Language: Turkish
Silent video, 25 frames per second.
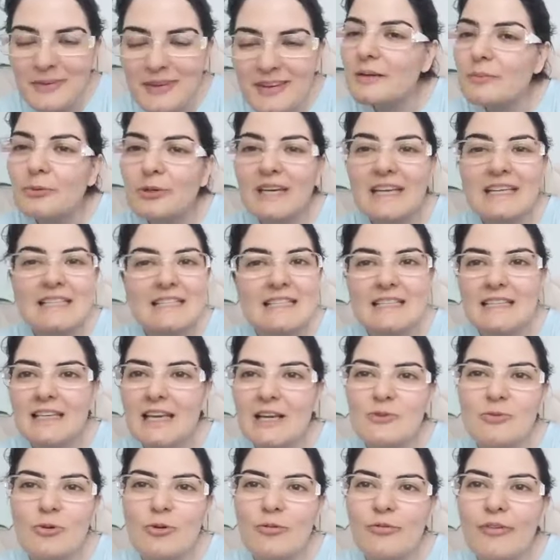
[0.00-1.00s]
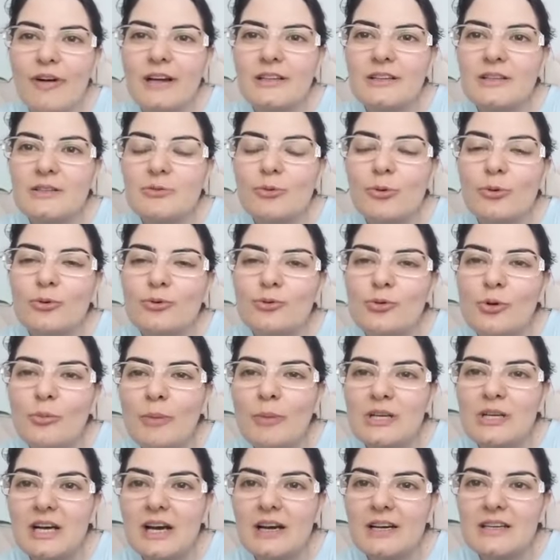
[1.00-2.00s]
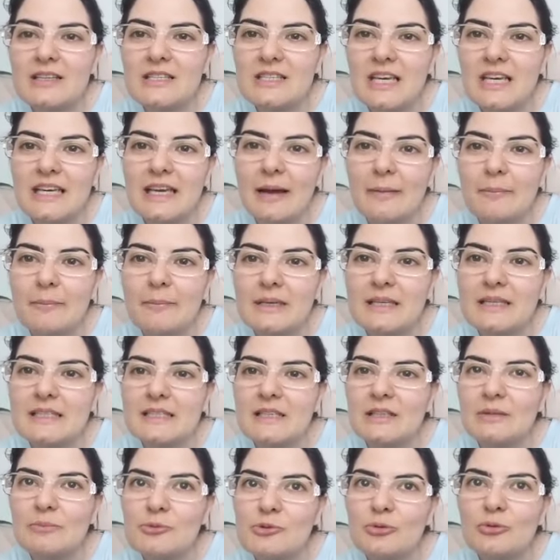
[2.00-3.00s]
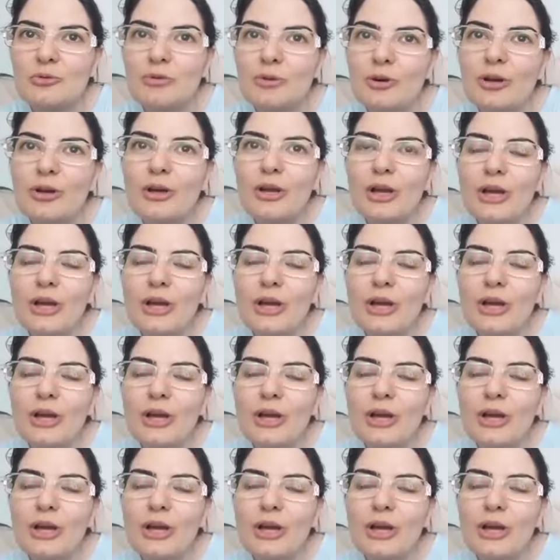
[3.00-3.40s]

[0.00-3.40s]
Bu kesinlikle çok faydası oldu. Çok baş ağrısı çeken bir insanım çünkü.